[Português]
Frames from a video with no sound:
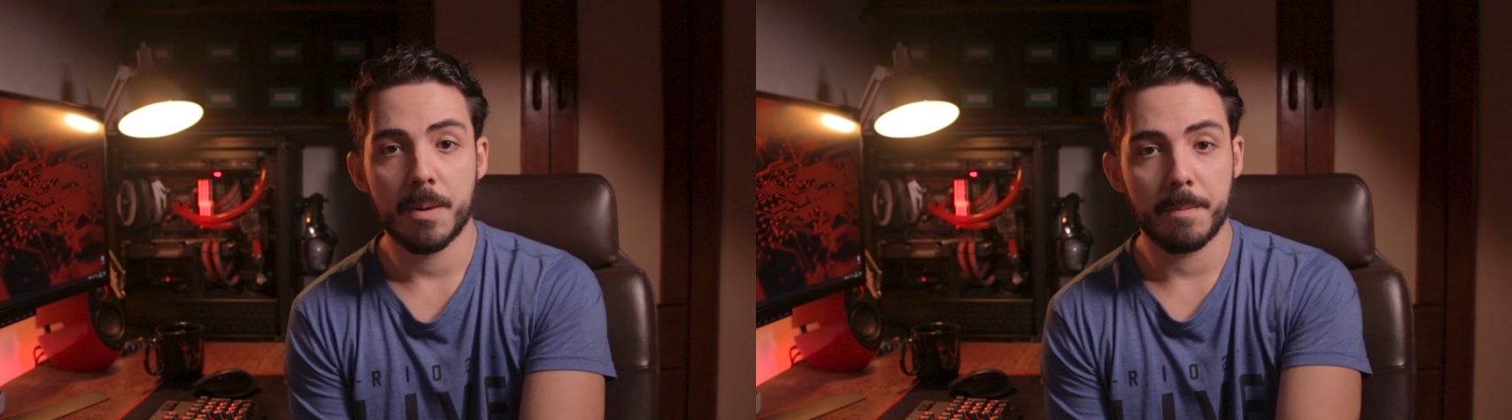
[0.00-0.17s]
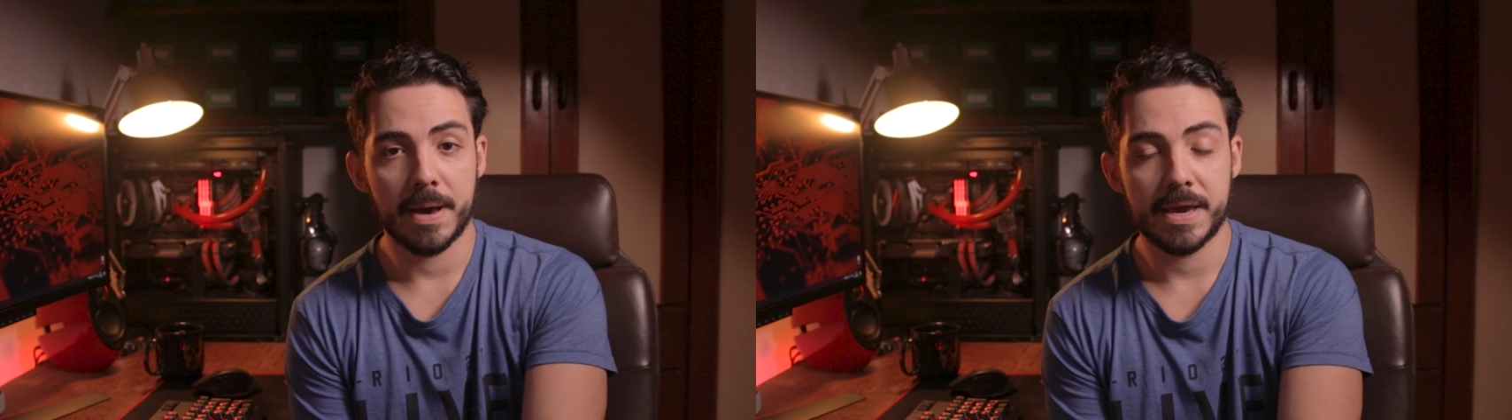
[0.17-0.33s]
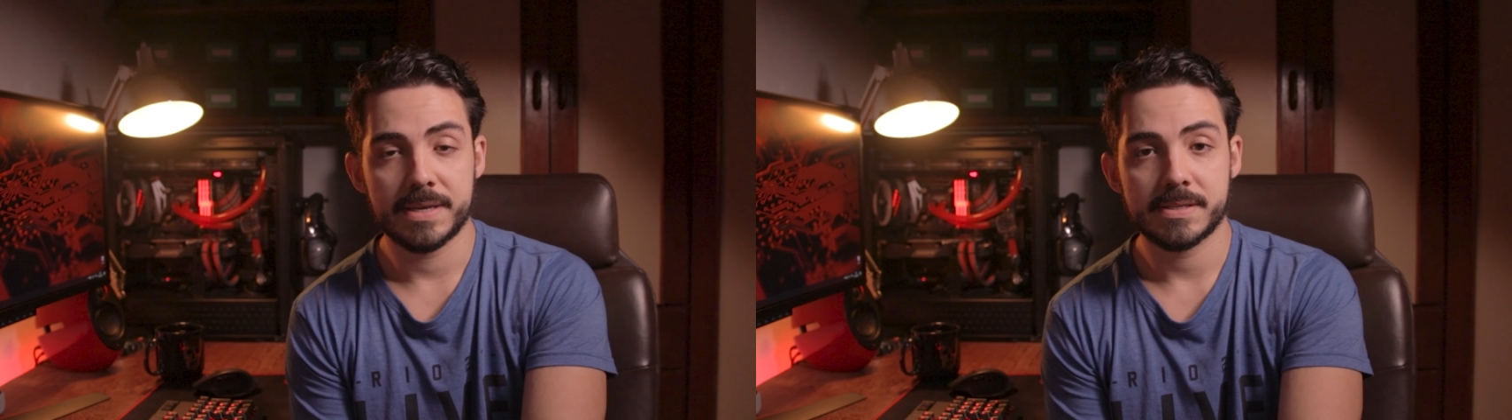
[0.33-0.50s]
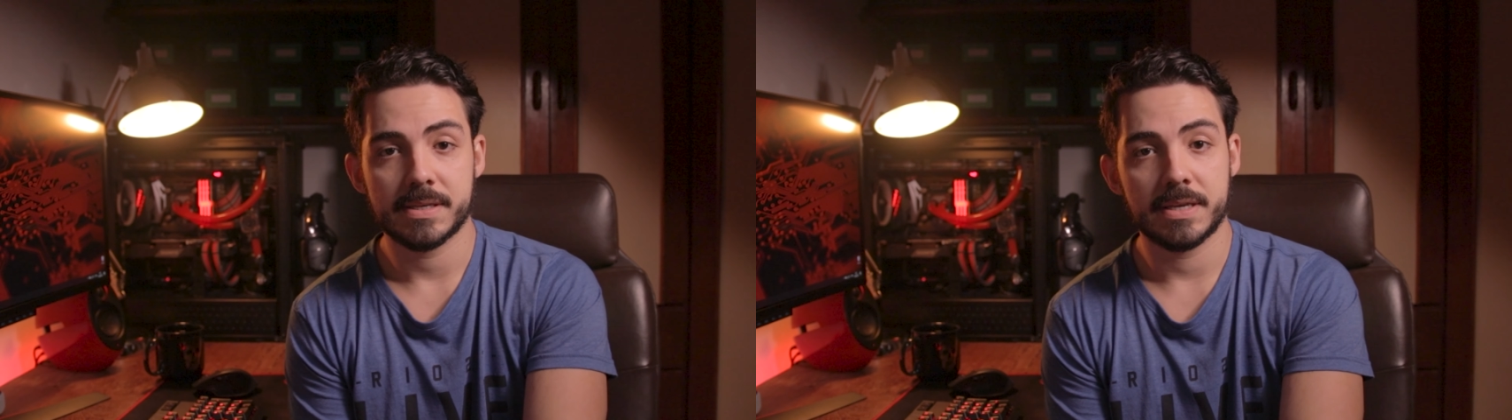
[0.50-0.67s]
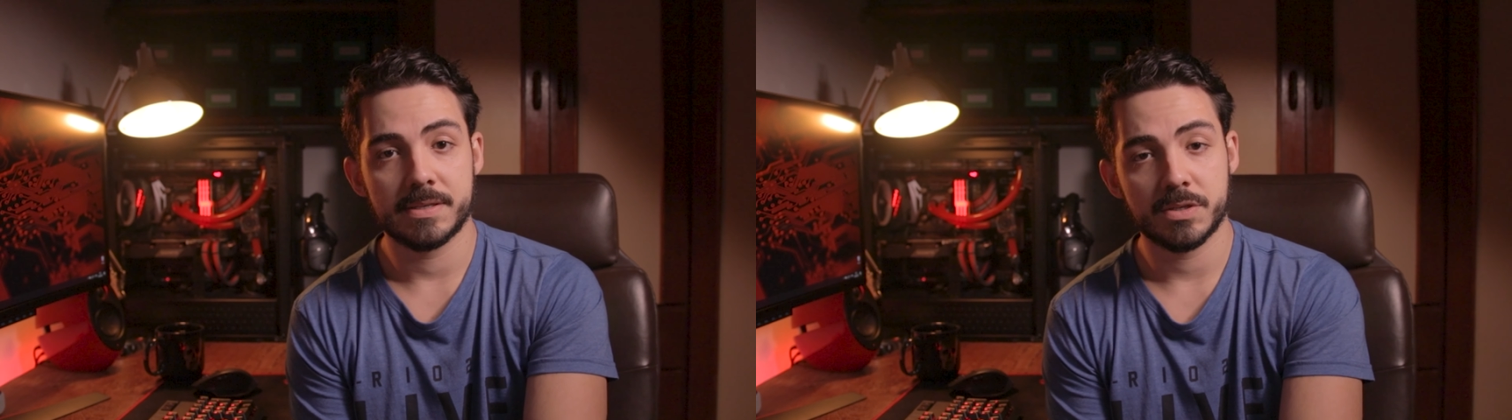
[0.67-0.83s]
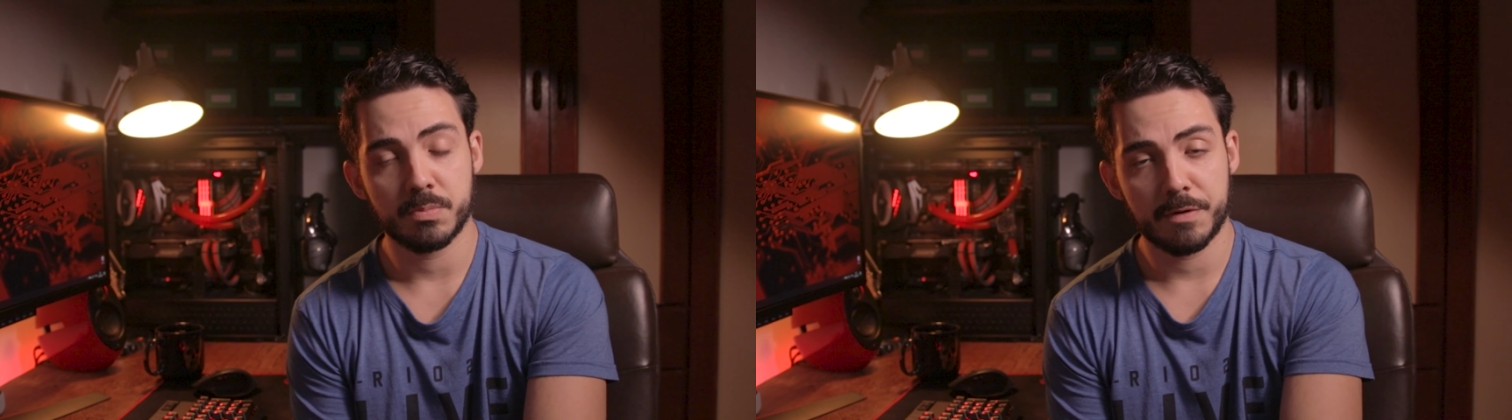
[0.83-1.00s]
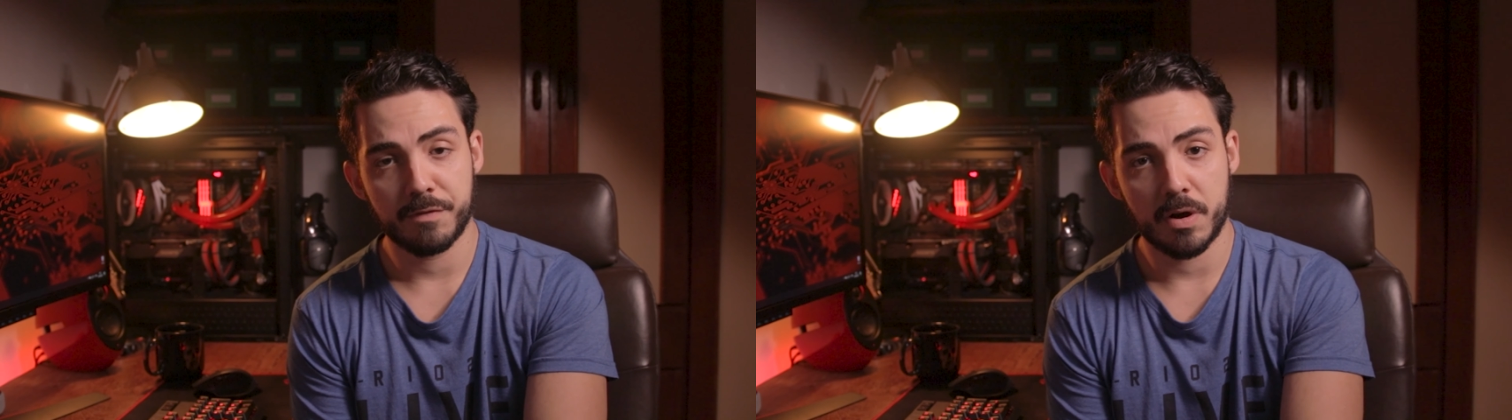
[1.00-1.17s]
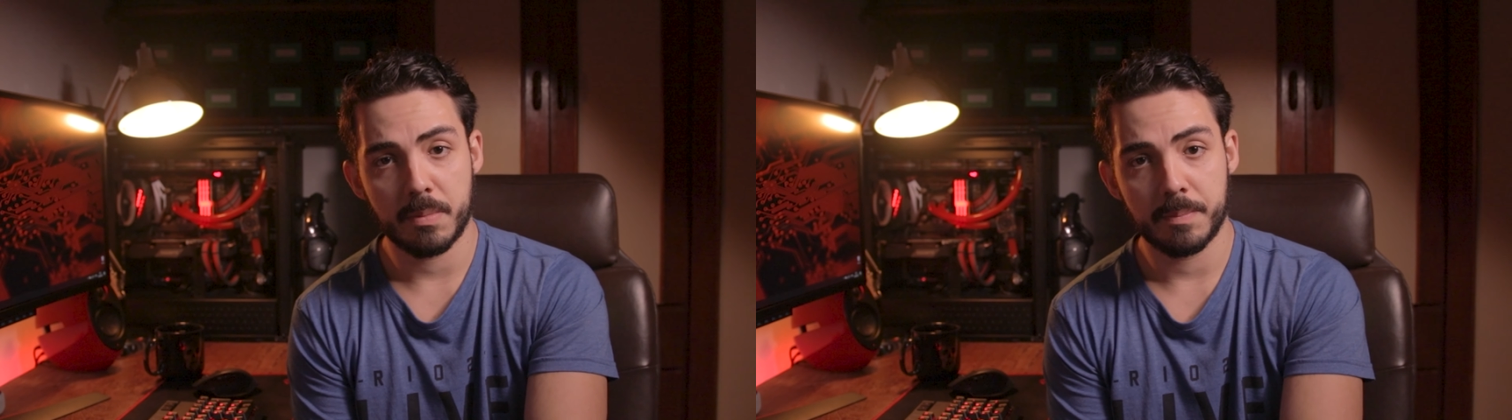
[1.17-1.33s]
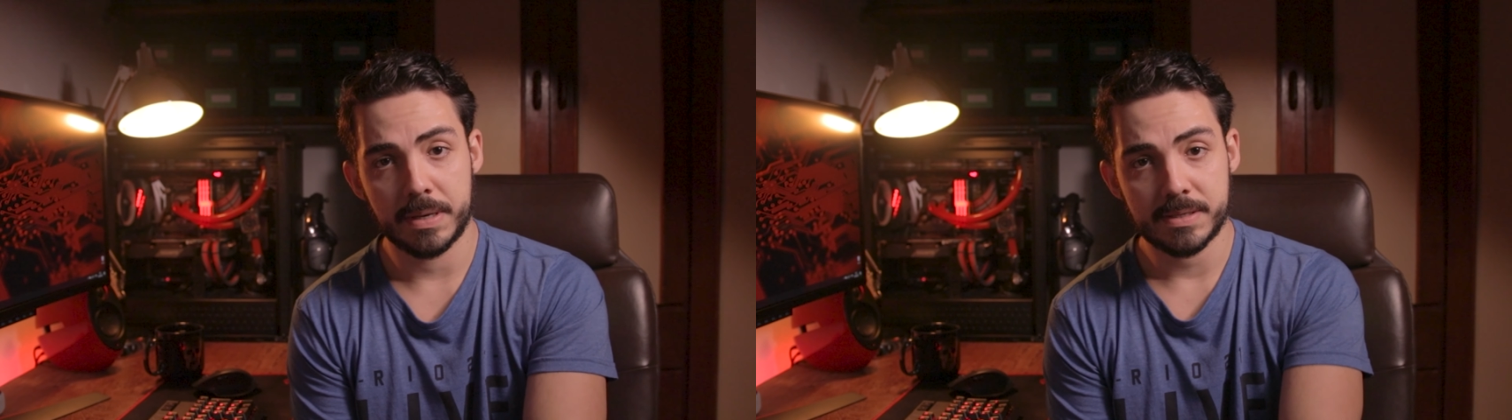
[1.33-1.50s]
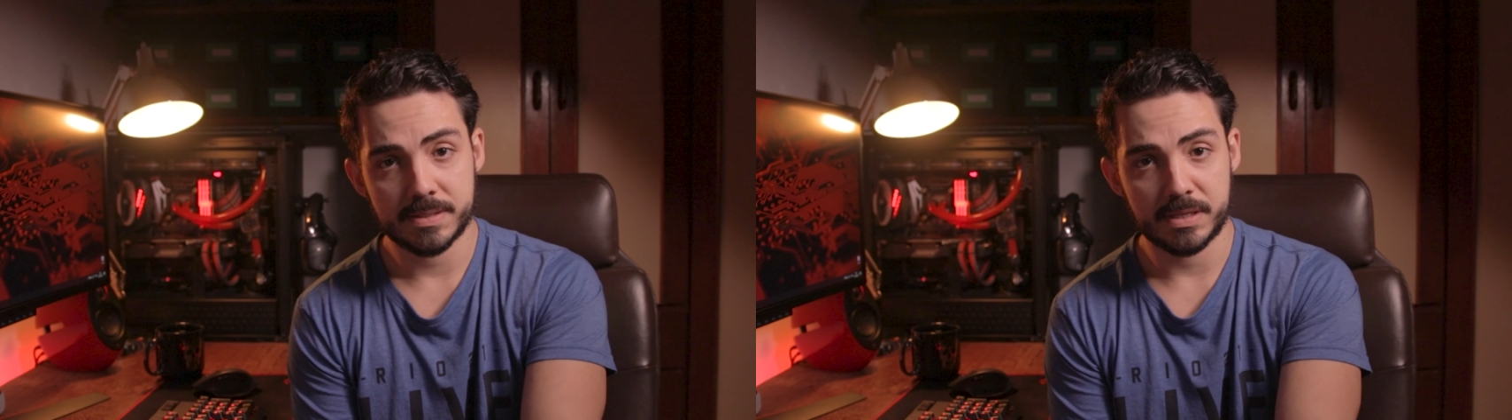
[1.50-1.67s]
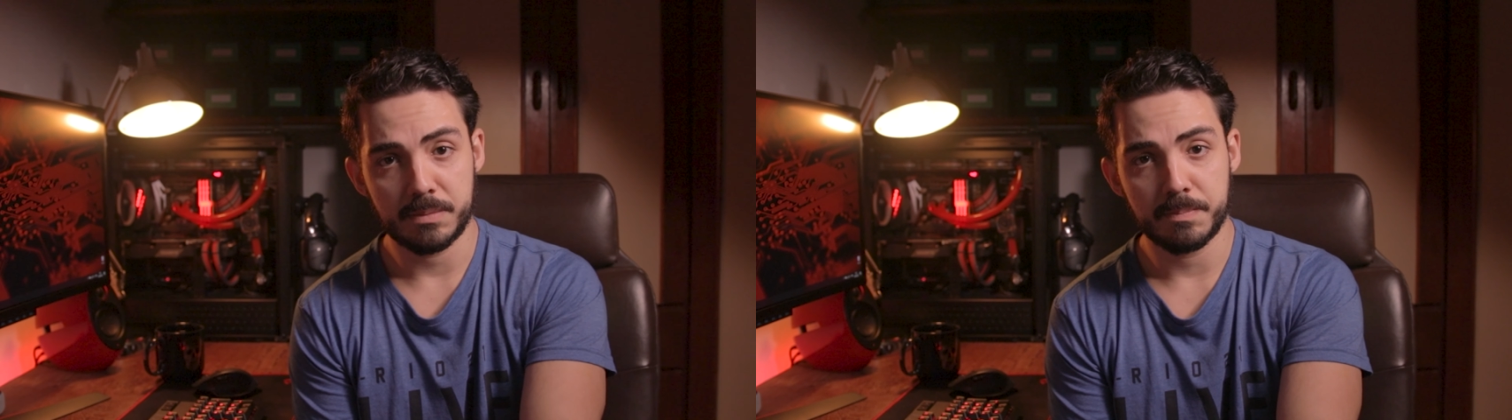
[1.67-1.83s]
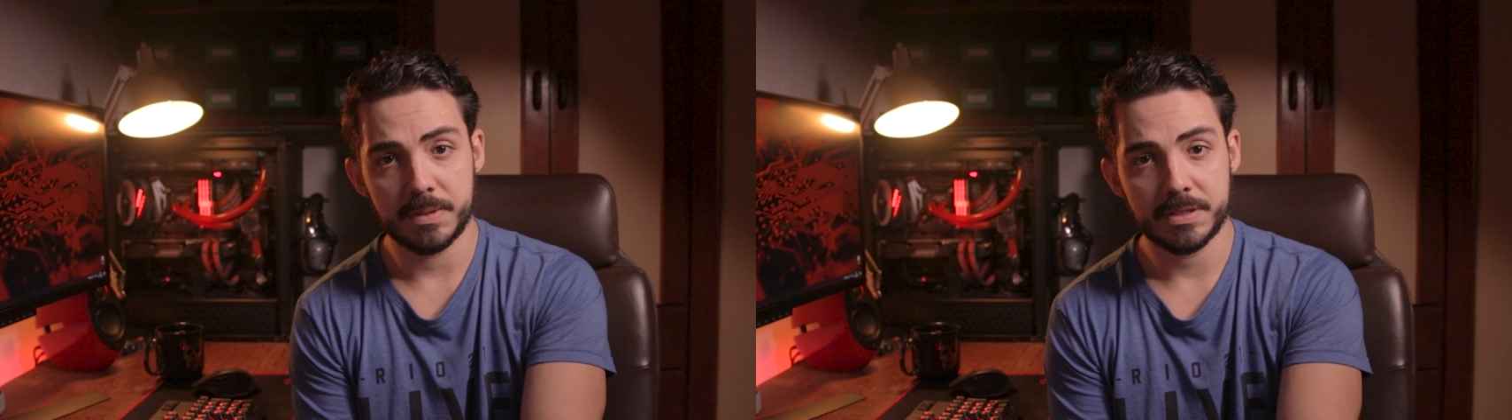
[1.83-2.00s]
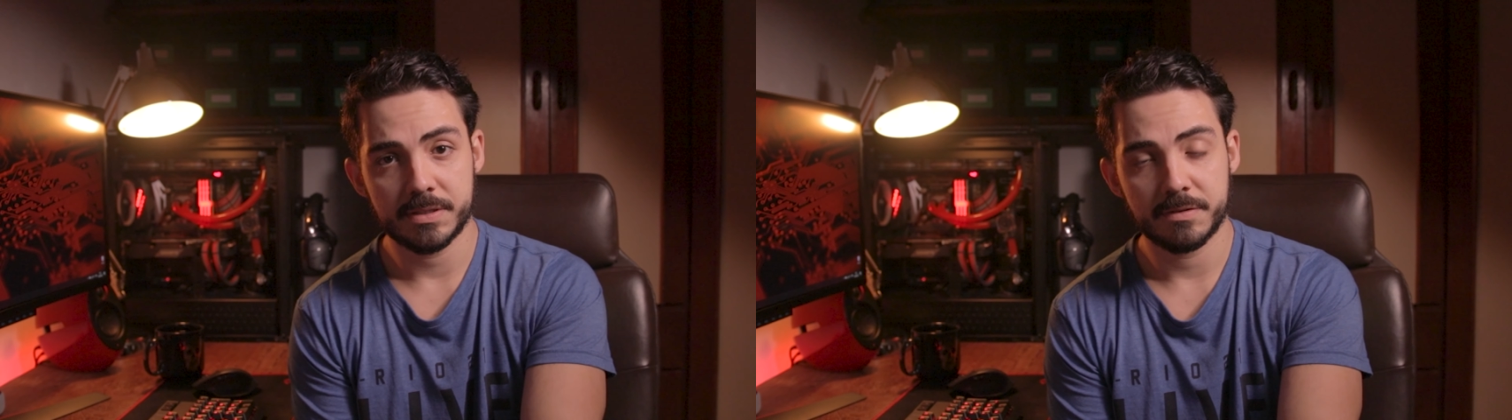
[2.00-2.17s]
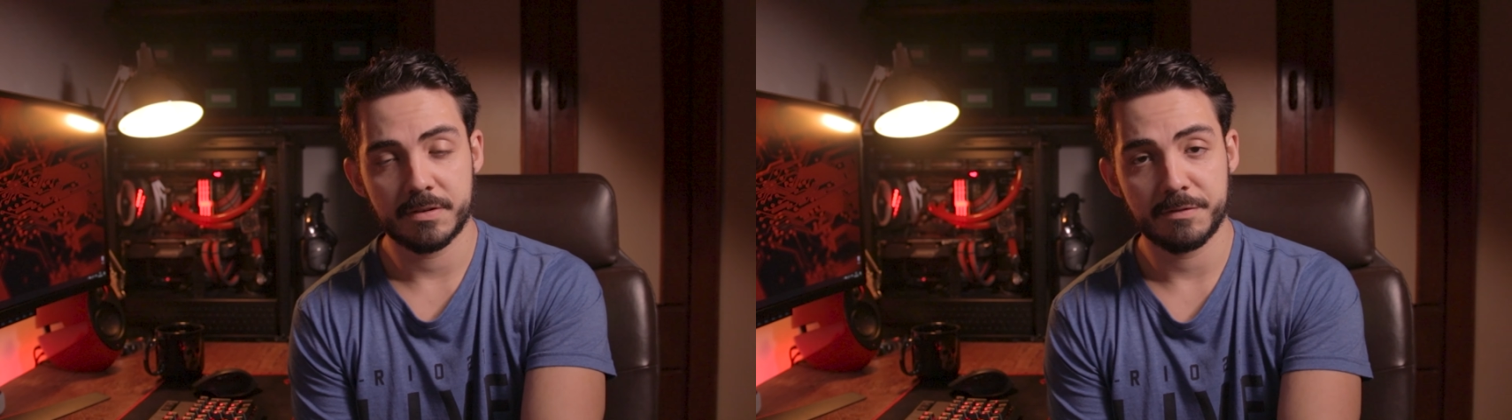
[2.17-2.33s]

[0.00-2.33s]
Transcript: mas existe uma forma bem simples